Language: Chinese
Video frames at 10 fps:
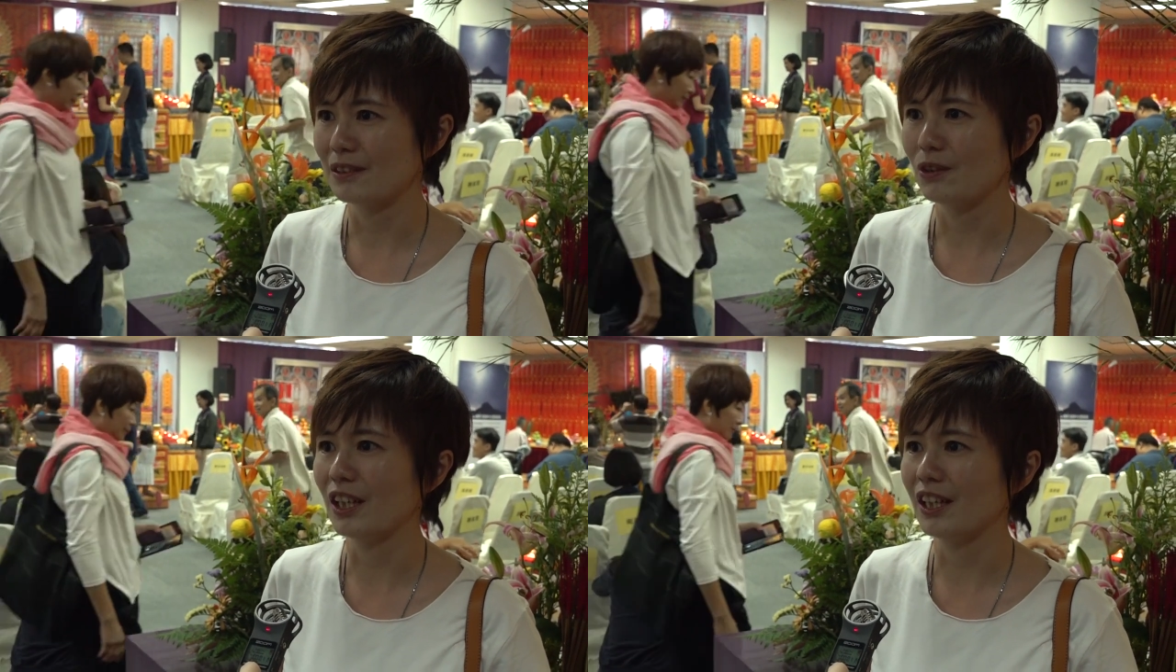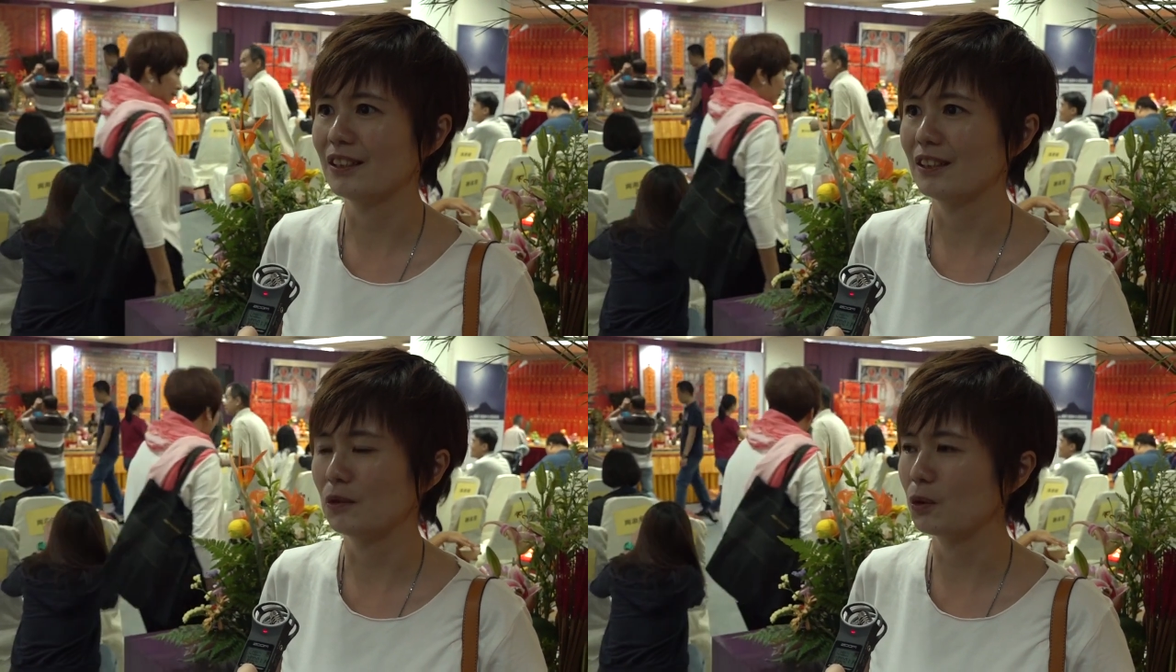对了，
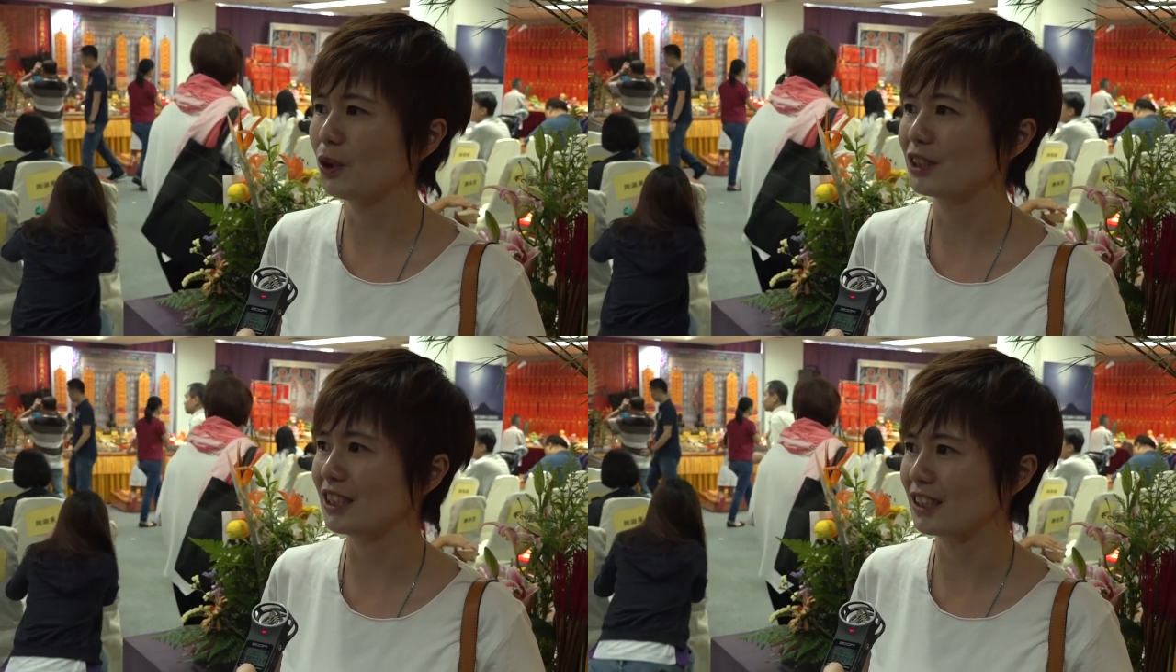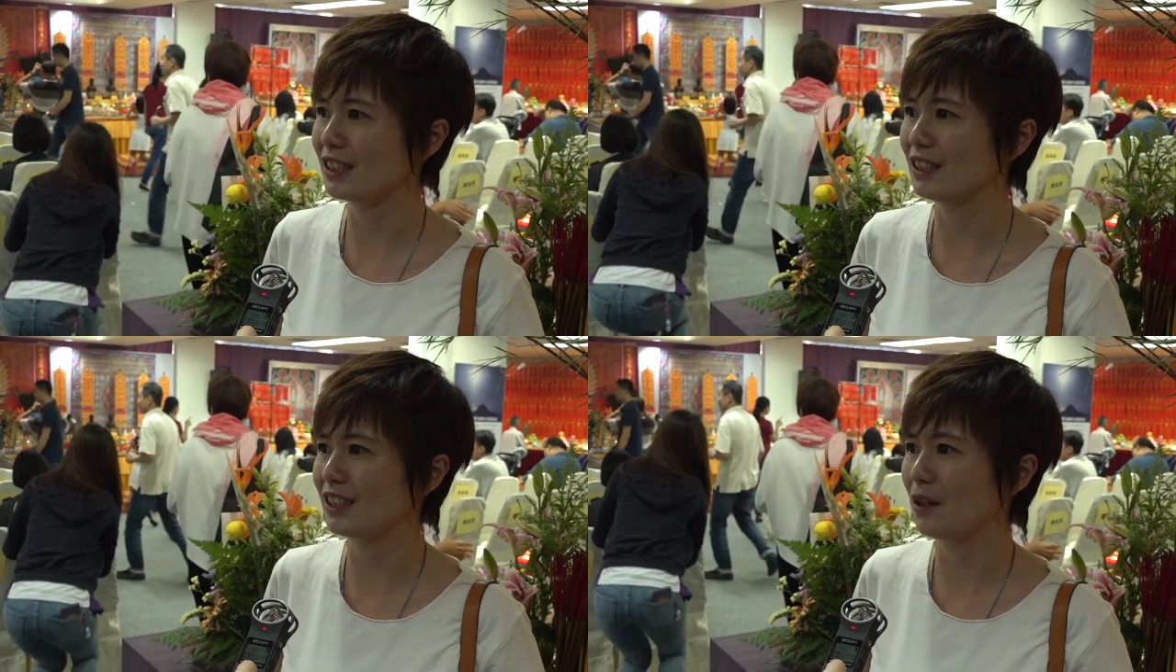如果你
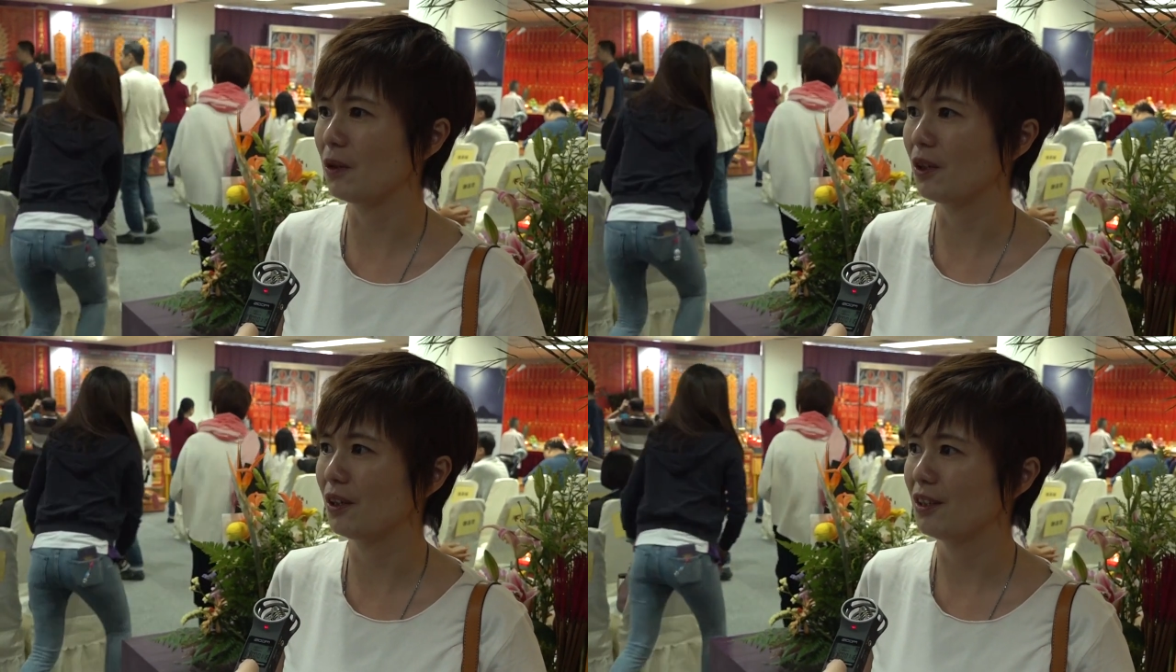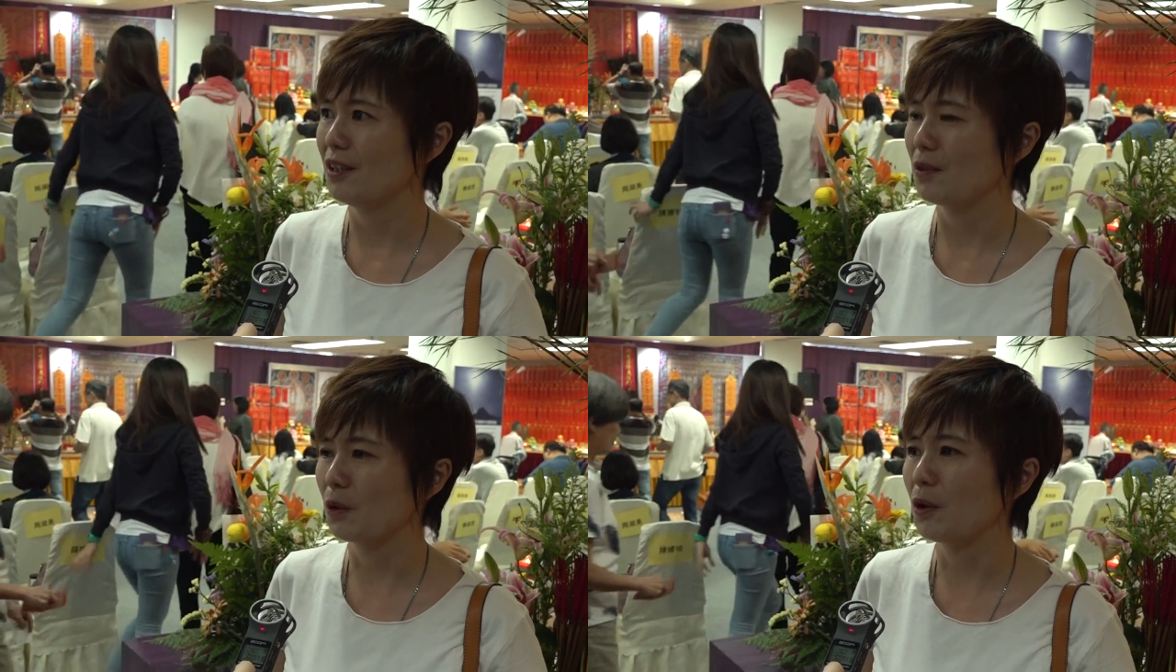是叫我，
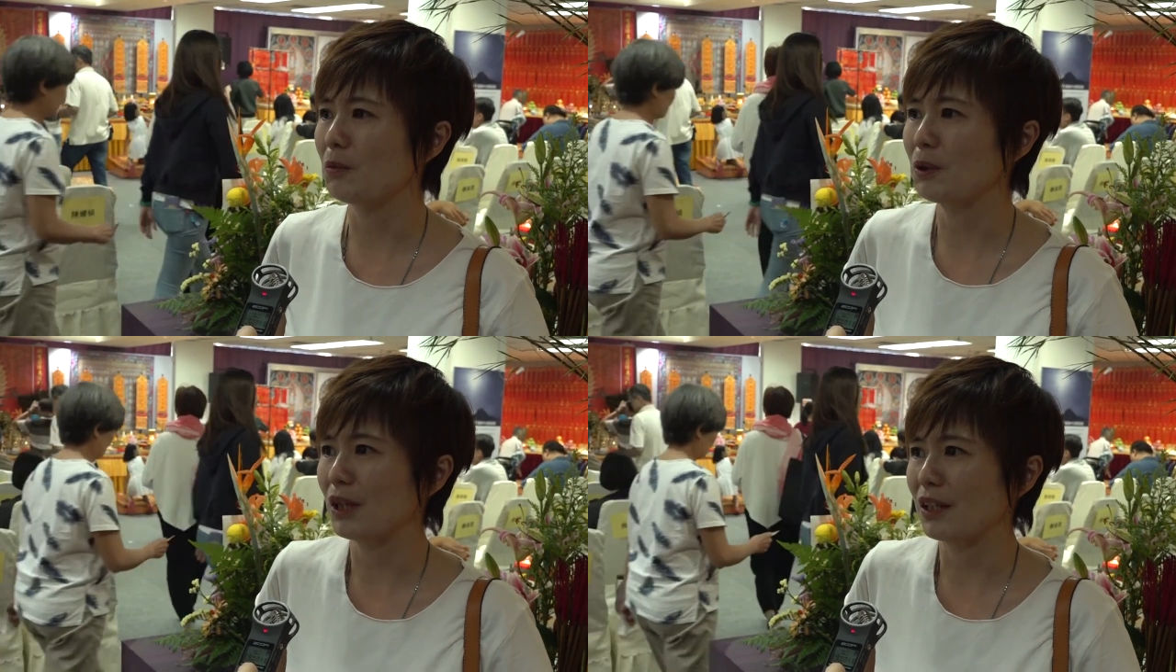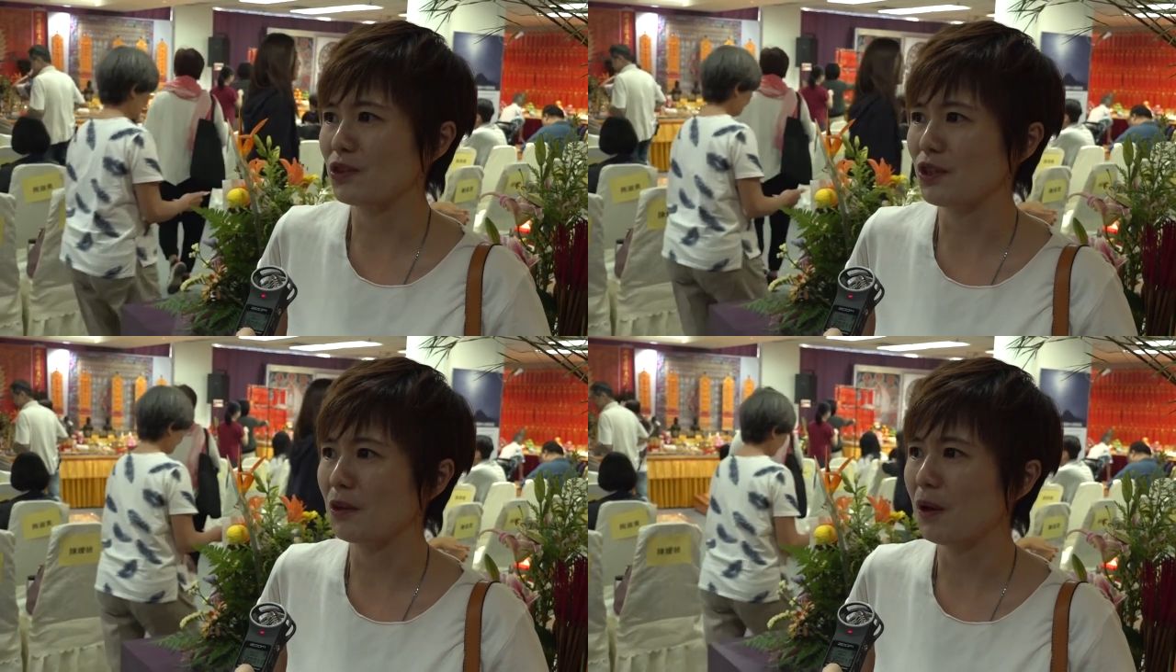如果我没有感
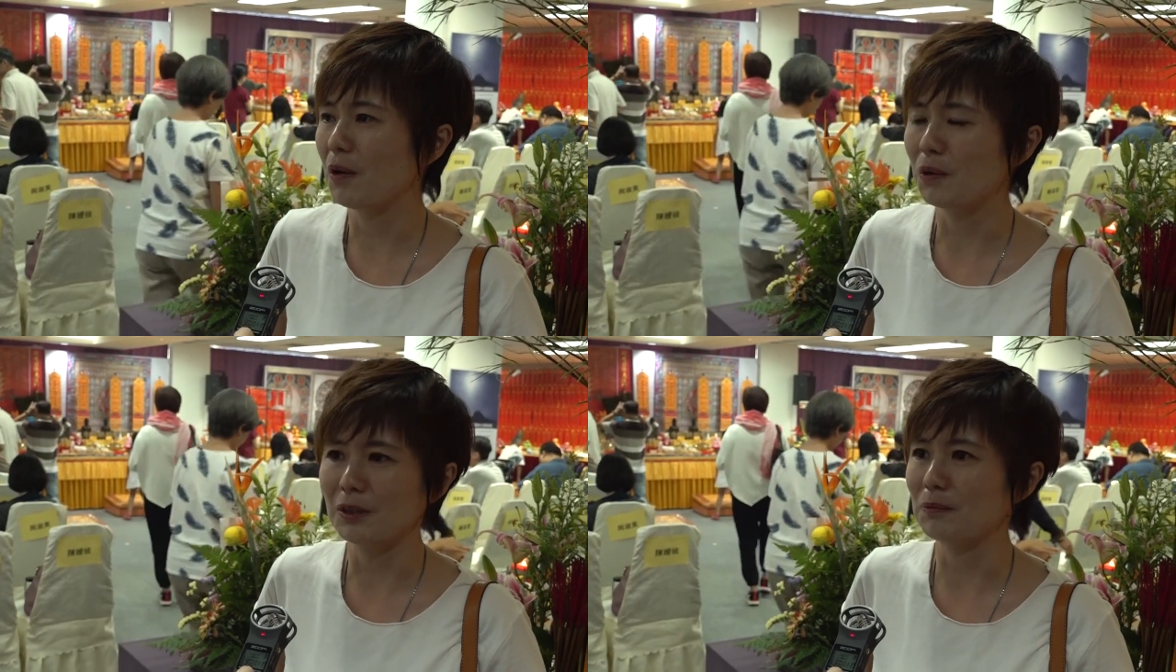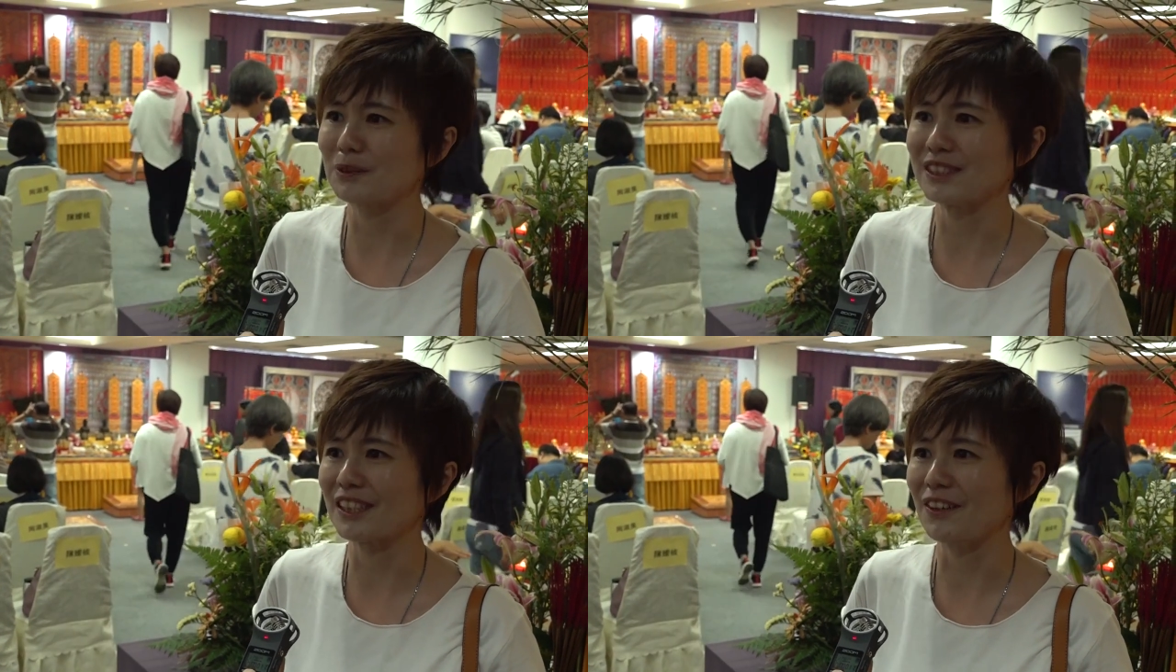觉的话，我也
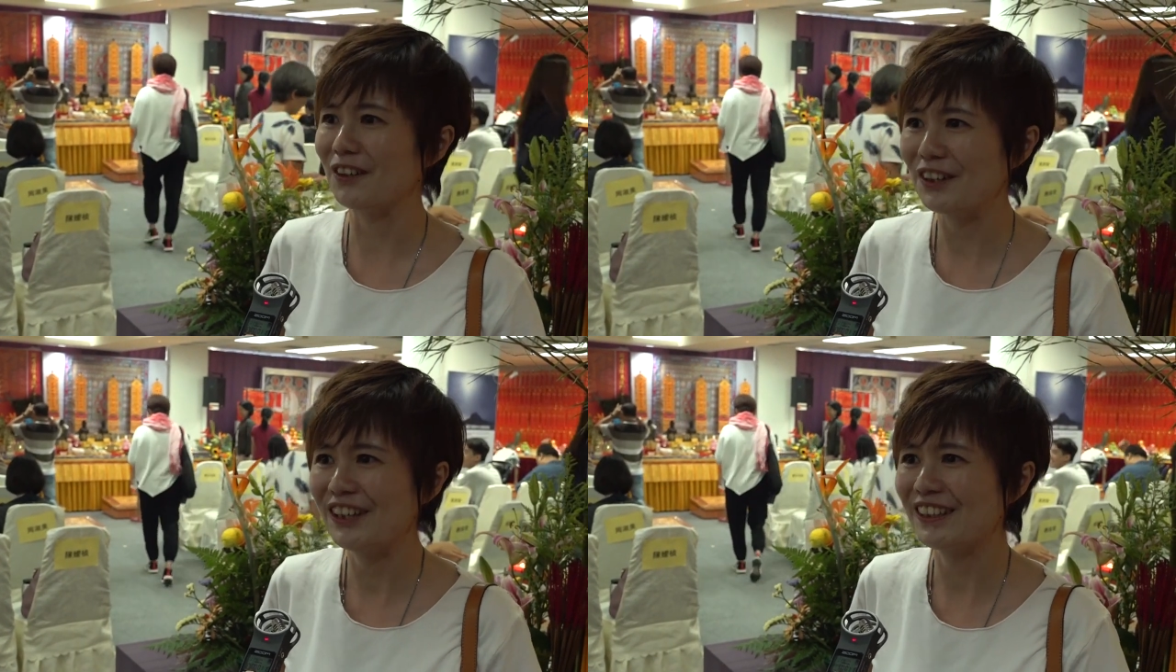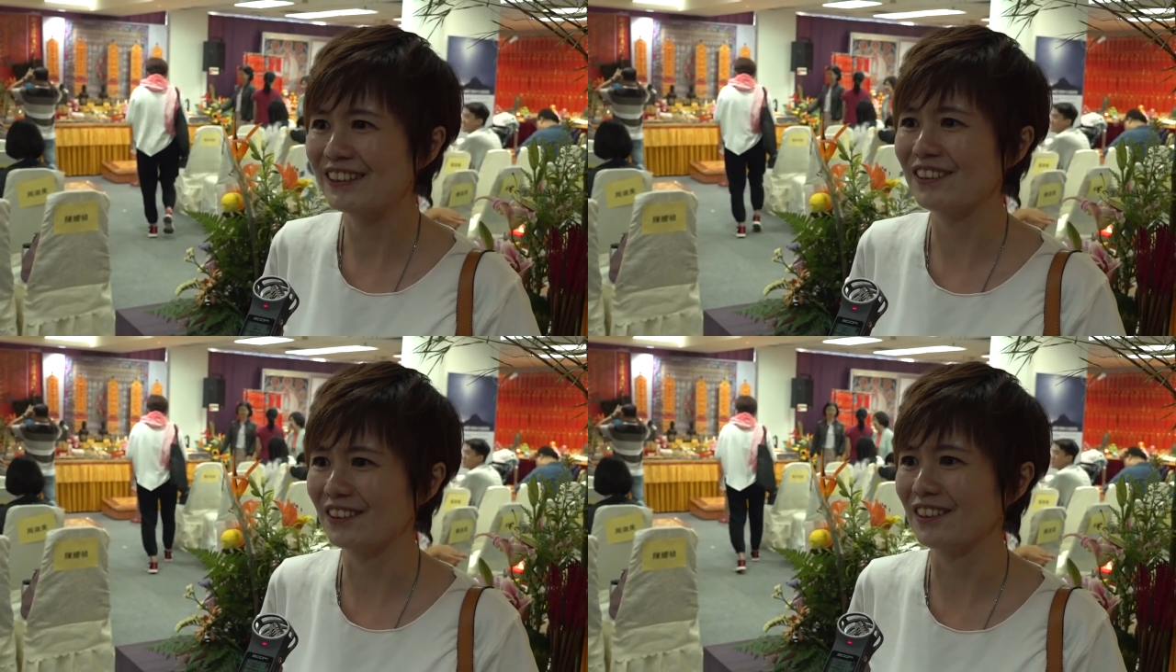不知道。
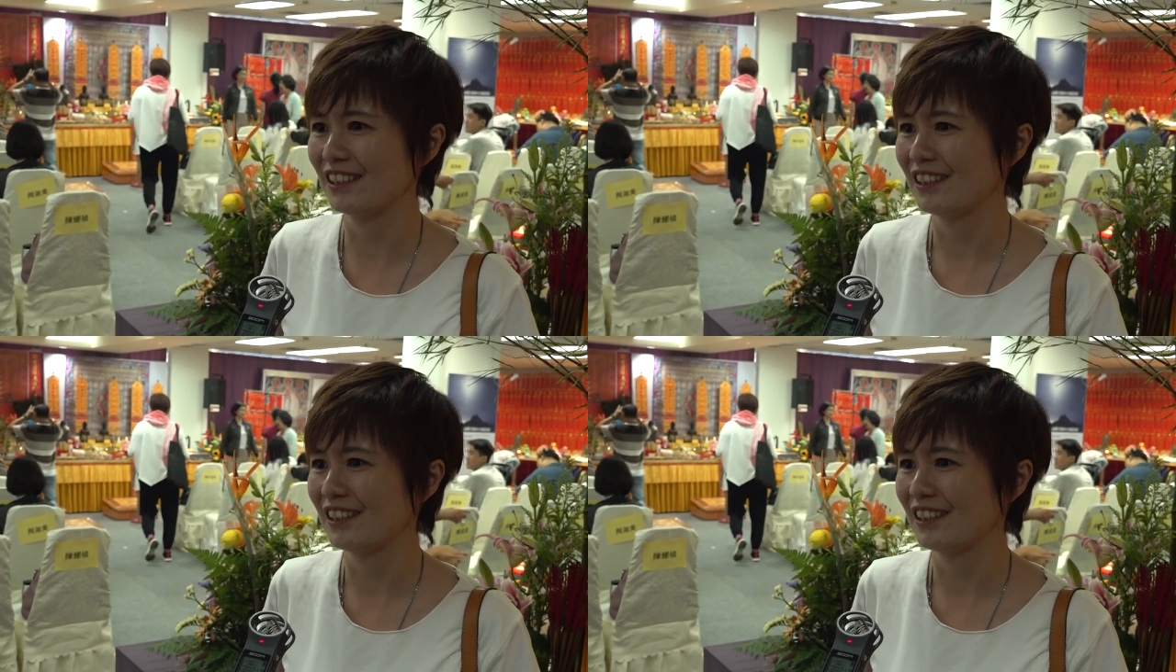对，